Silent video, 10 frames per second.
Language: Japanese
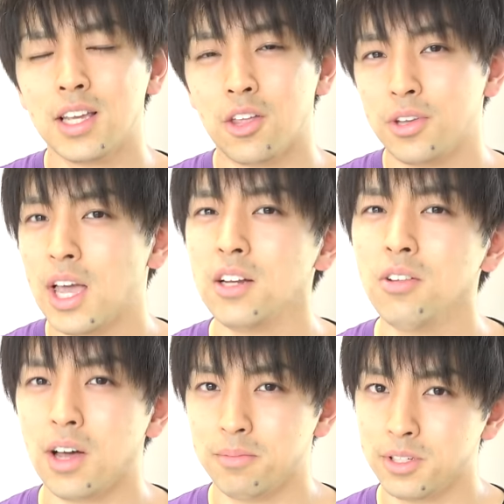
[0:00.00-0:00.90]
だけど、やる
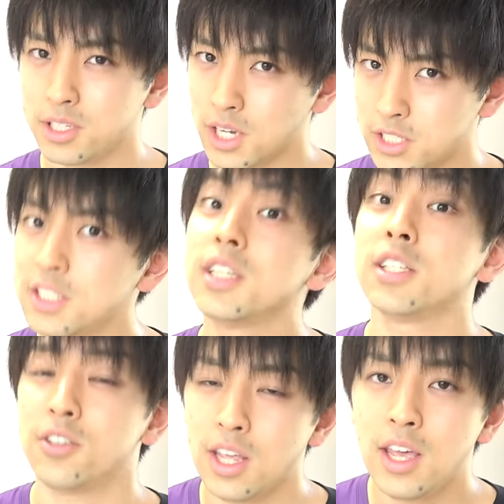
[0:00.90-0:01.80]
のが難しいんで
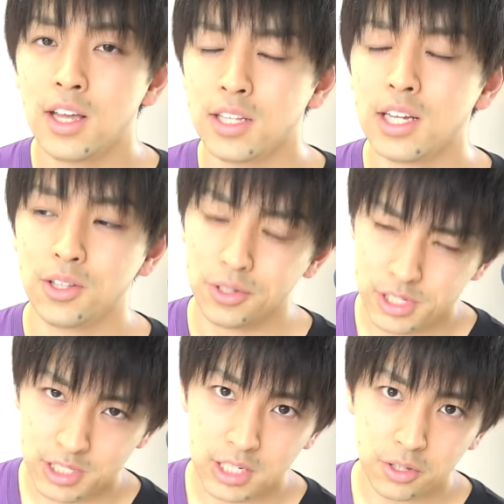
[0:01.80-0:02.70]
すよね。だからどっ
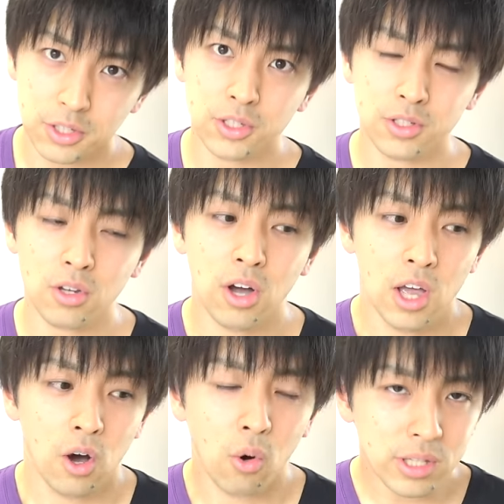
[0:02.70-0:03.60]
ちかというと、
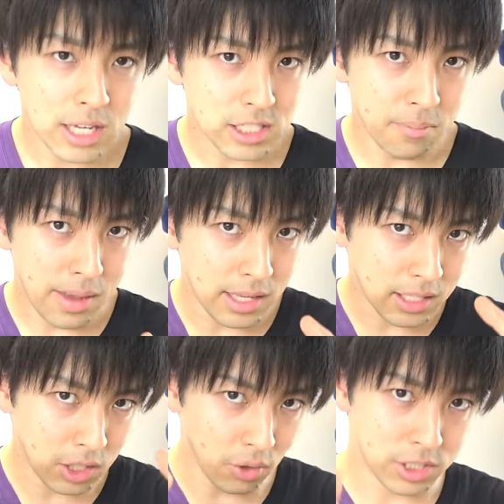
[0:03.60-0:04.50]
同じ
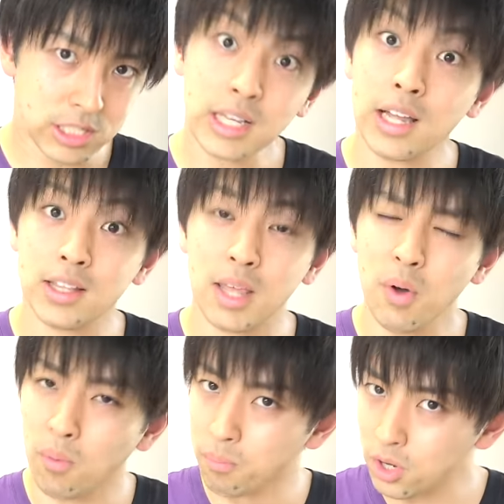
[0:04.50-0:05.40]
勉強時間で
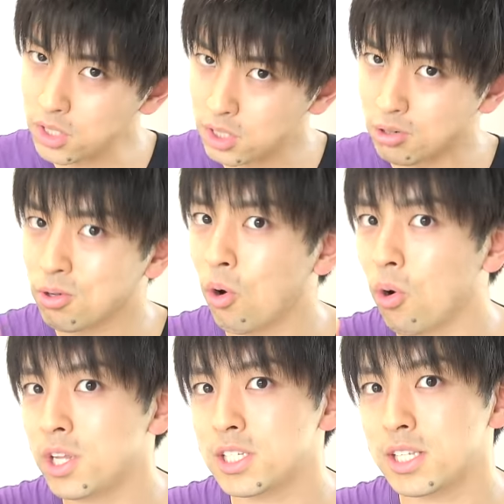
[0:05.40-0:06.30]
ももっと
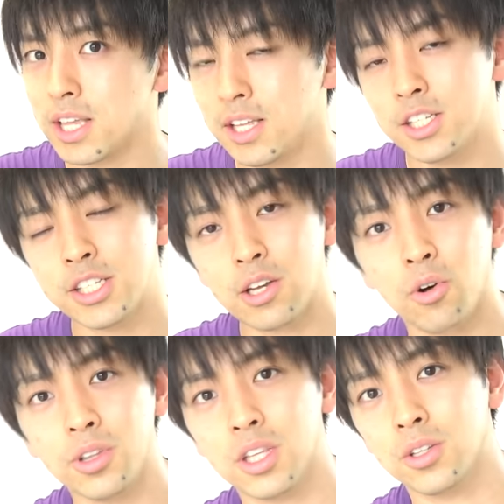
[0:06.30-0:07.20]
効率的にしてい
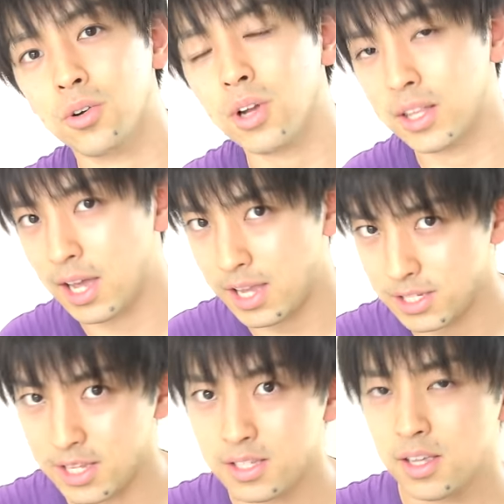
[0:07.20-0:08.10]
こうっていうところが大
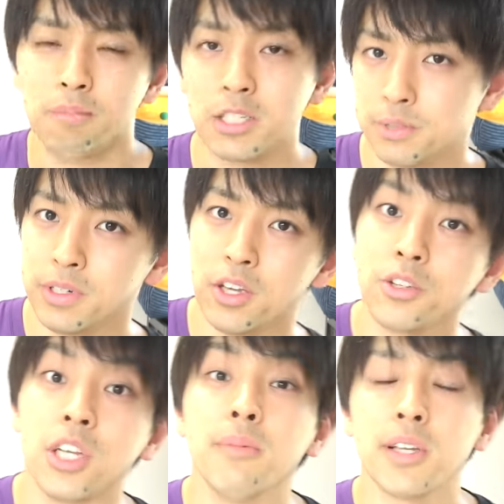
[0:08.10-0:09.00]
事です。まあ、自分がよ
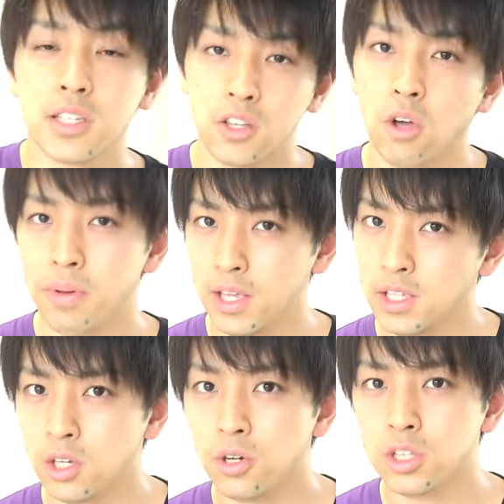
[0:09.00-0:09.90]
く言いますけど、勉
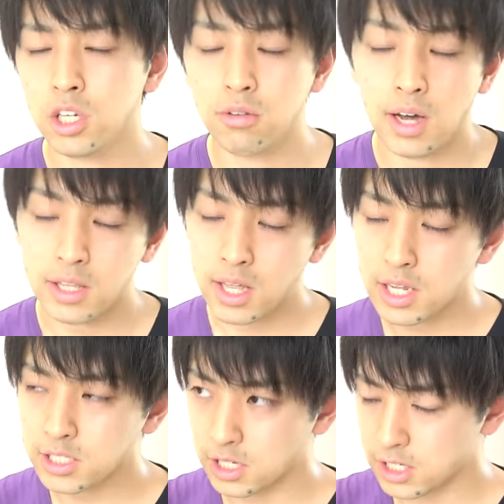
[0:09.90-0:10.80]
強っていうのは
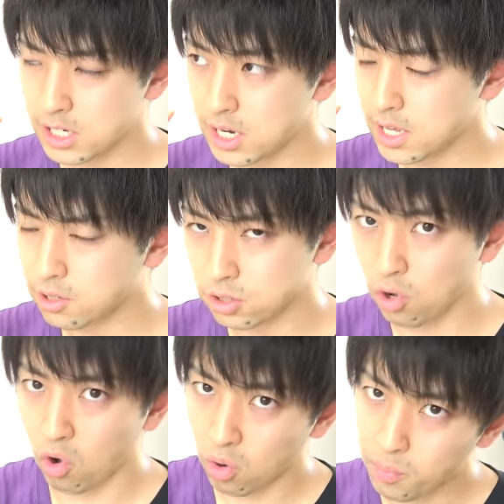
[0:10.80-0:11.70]
新しい、知らないこ
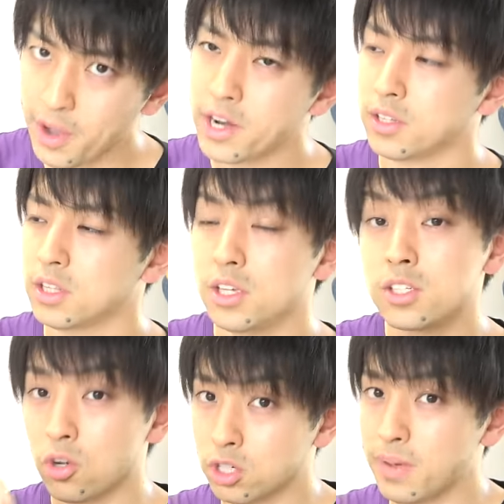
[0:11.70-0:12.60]
とを覚えるっていう
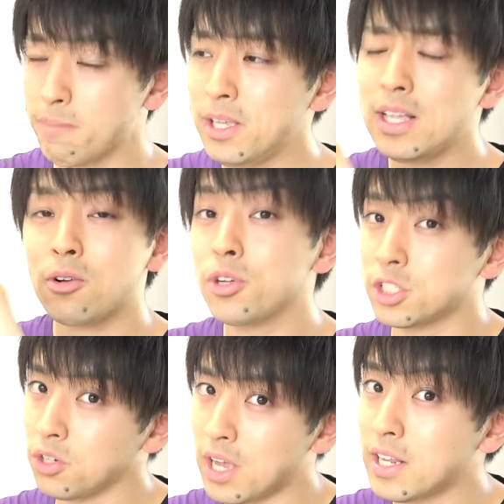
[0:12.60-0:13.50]
側面、みんなこっ
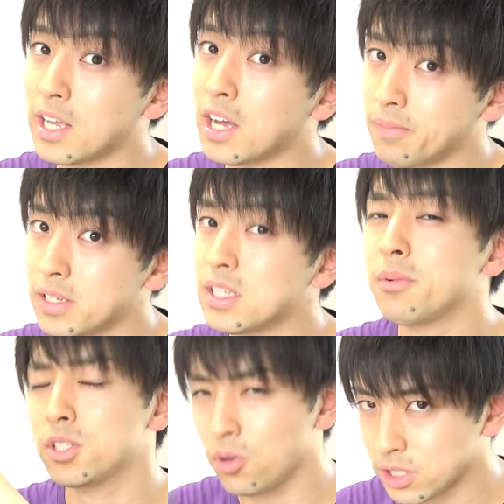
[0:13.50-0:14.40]
ちをやりたがります。で
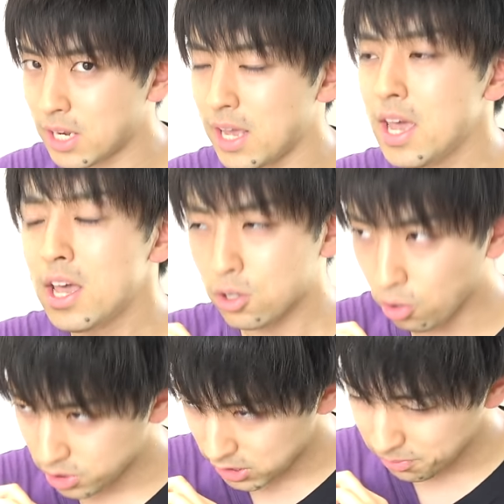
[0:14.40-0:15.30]
もそうじゃない。
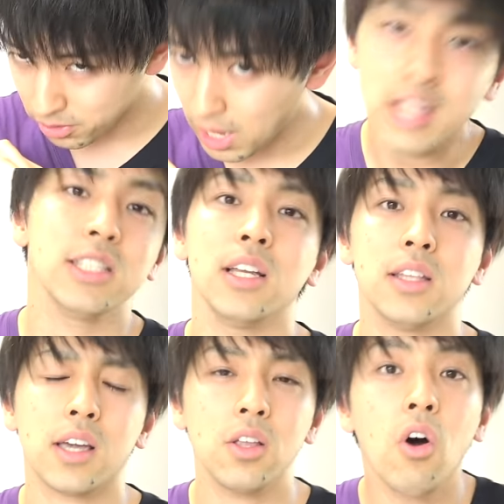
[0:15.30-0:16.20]
こっちも大事なん
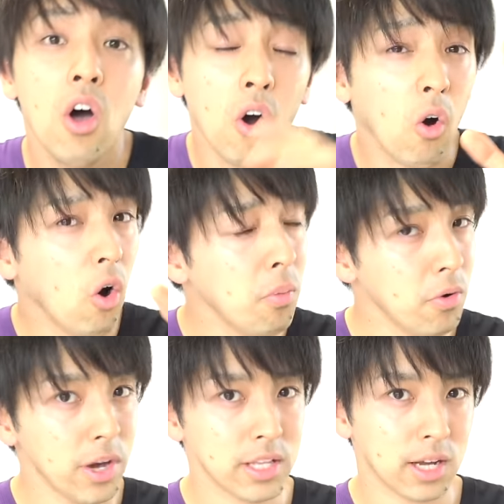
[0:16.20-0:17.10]
だけど、
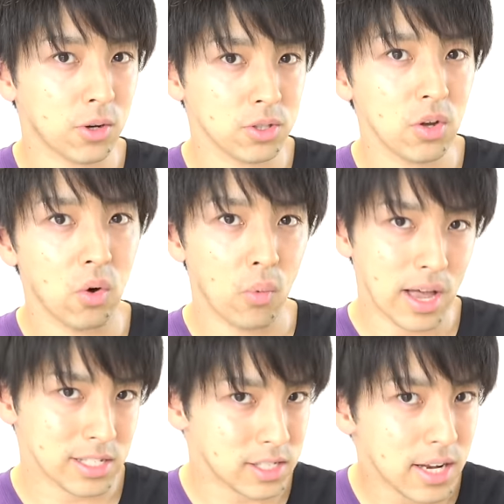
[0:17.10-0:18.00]
覚えたことを
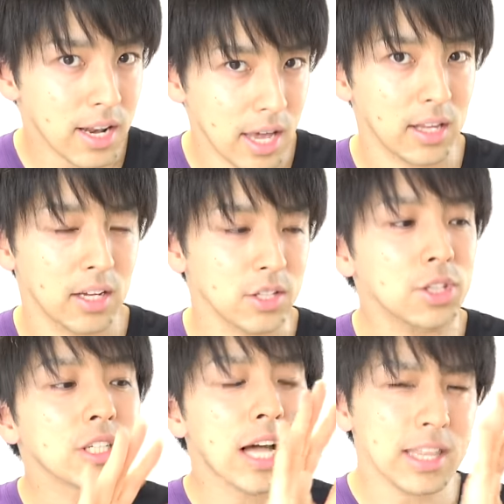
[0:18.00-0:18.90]
忘れない、
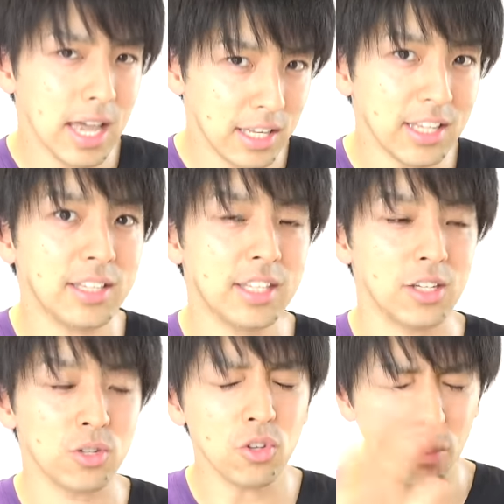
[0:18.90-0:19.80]
抜かないって
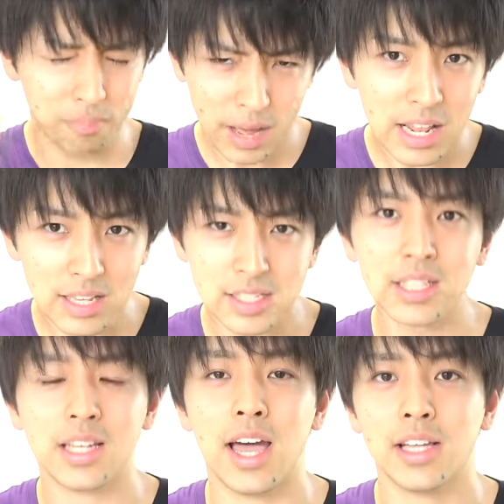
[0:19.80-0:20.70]
いう、このバランス
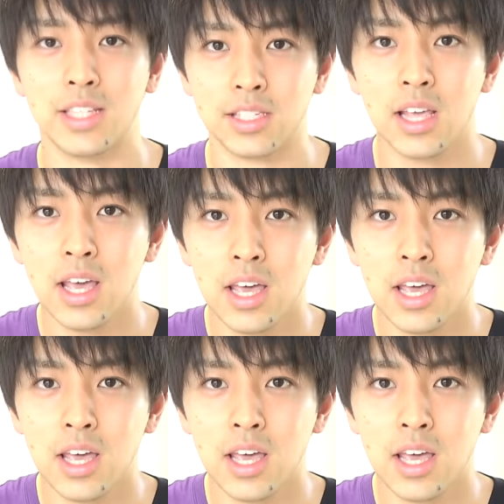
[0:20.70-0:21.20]
が大事です。